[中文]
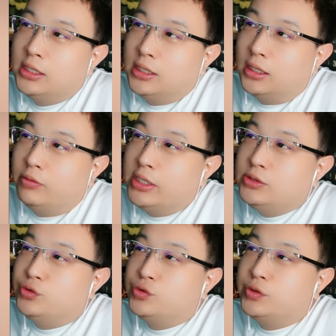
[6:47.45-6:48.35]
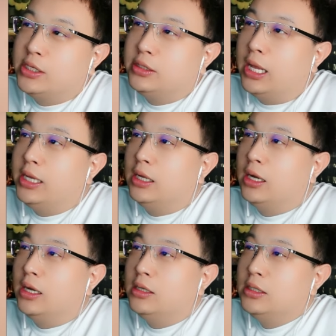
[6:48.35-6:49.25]
尔湾学区现在来了
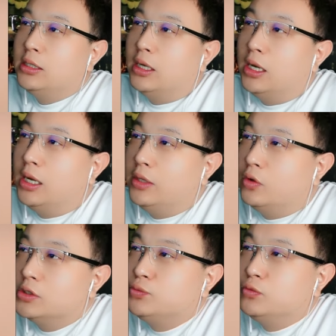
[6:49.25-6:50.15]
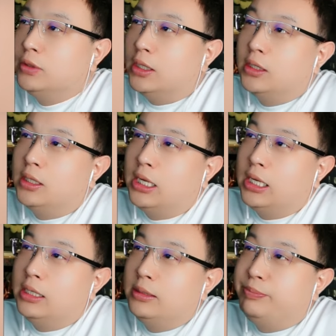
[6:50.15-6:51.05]
啊啊，Northwood
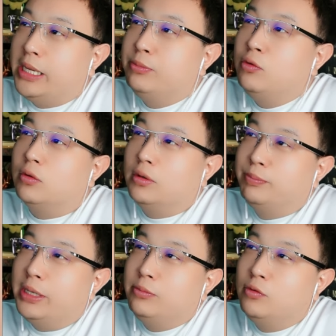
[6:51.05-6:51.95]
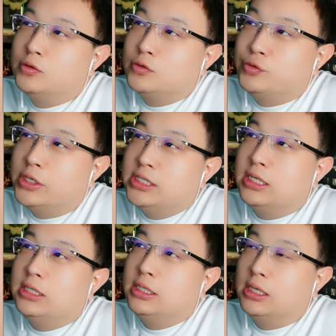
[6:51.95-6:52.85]
啊，北木北木中学现在
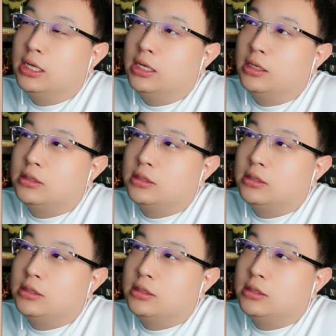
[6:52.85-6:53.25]
那个